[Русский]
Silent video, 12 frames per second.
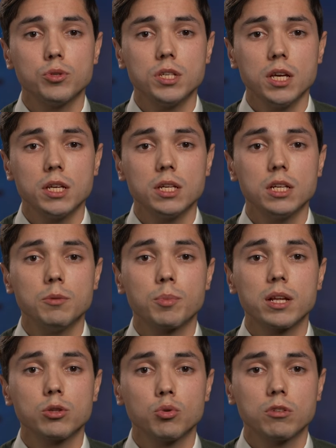путей или
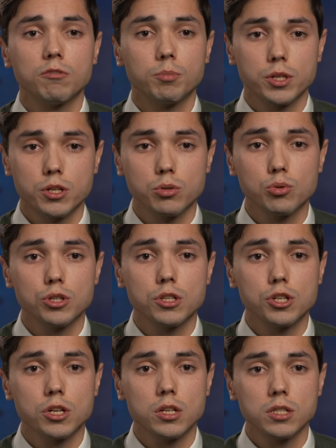протоков
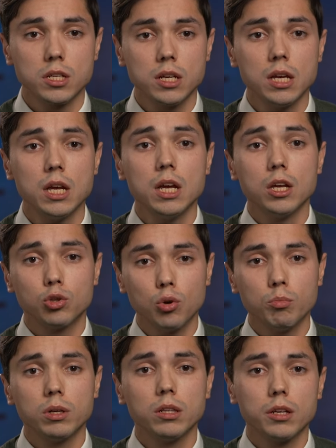поджелудочной железы,
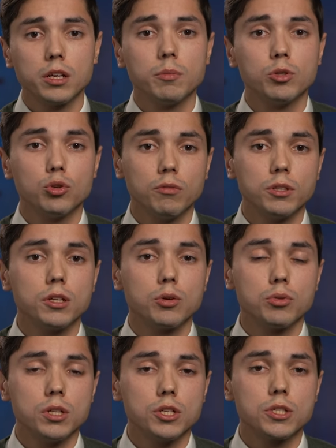то было рекомендовано
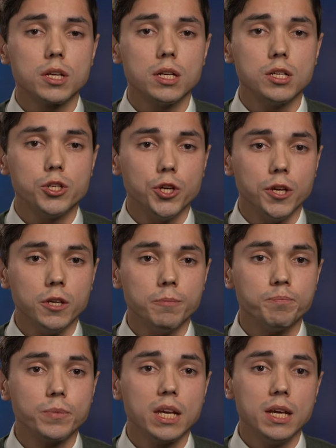хирургическое лечение.
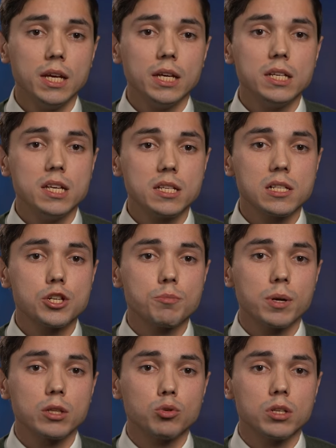Если же
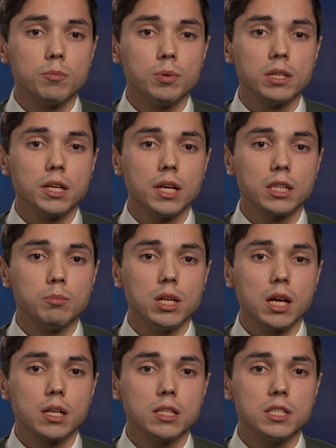протоки
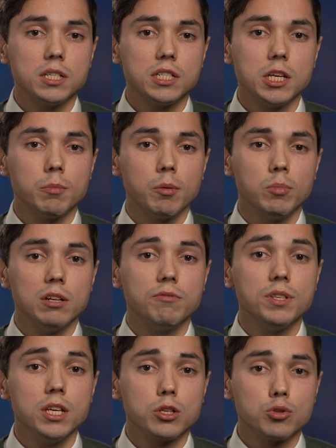панкреатобилярной системы были
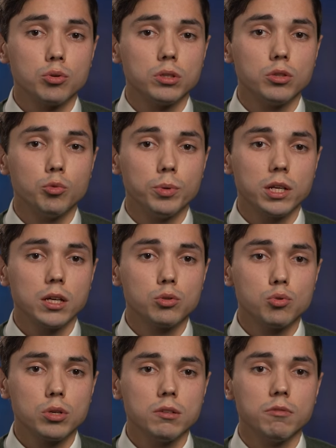вне зоны
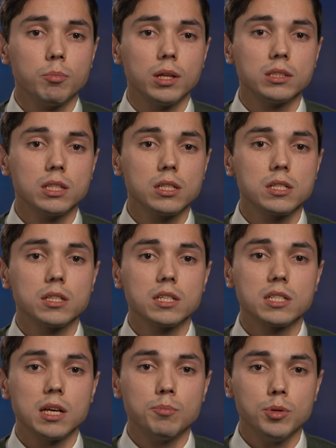дупликатуры, выполнялась
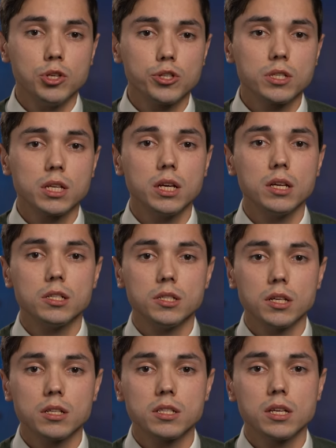эндоскопическая
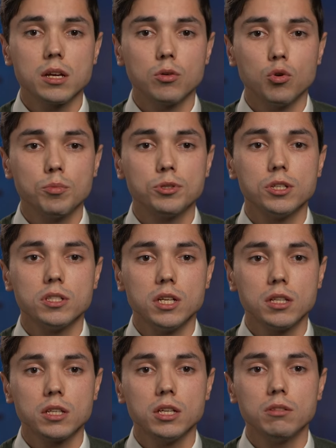резекция общей
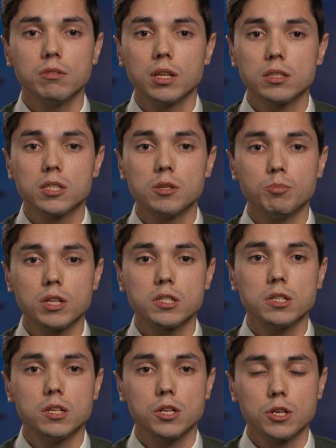стенки
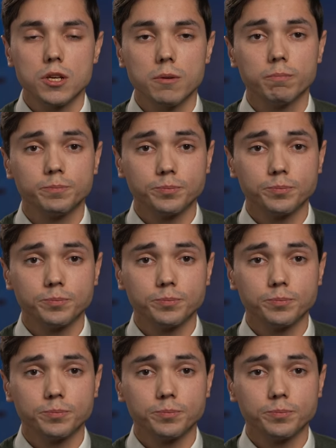12-перстной кишки.